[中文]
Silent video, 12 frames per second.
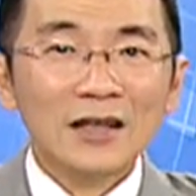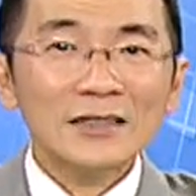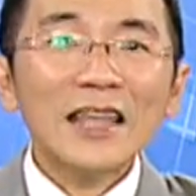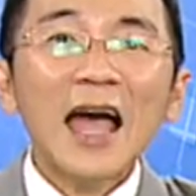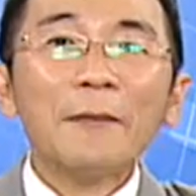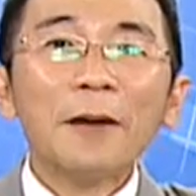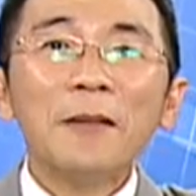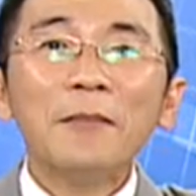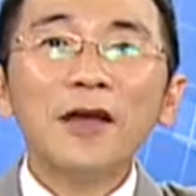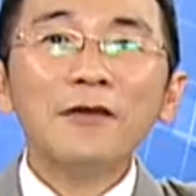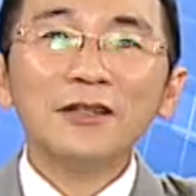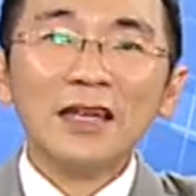大盘
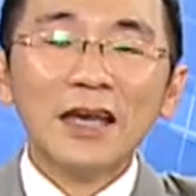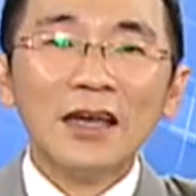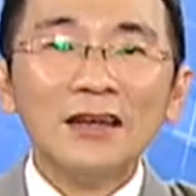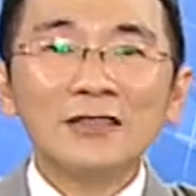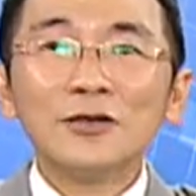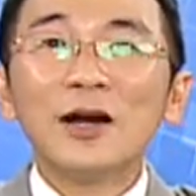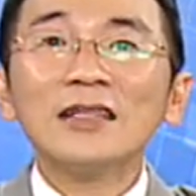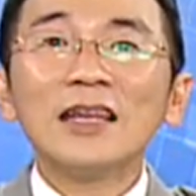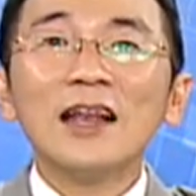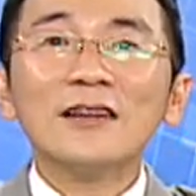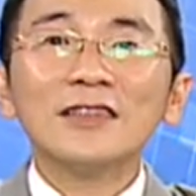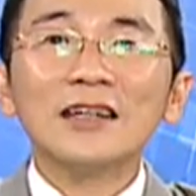没有跌，结果它
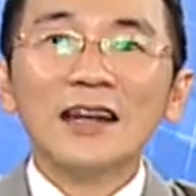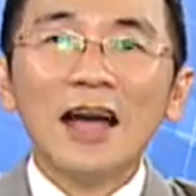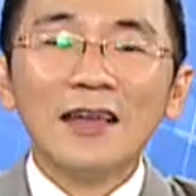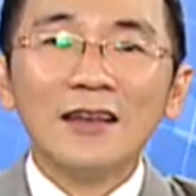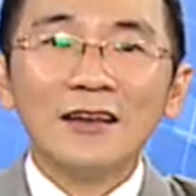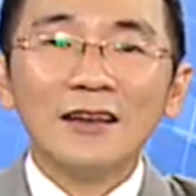跌到这里来，